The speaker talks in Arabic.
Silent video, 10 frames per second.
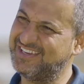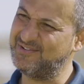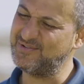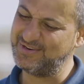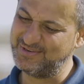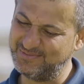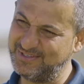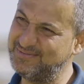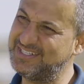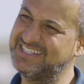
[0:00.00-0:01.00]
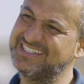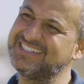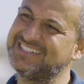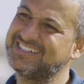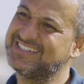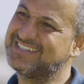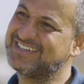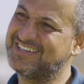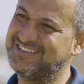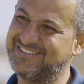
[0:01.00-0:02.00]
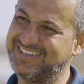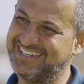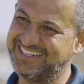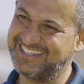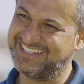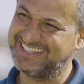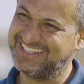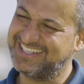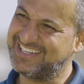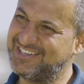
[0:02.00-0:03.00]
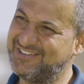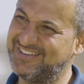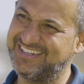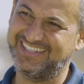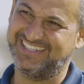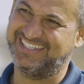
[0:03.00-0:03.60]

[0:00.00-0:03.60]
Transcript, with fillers: والله اول يوم اليوم جاي اليوم هو اليوم؟ اي والله لا اي والله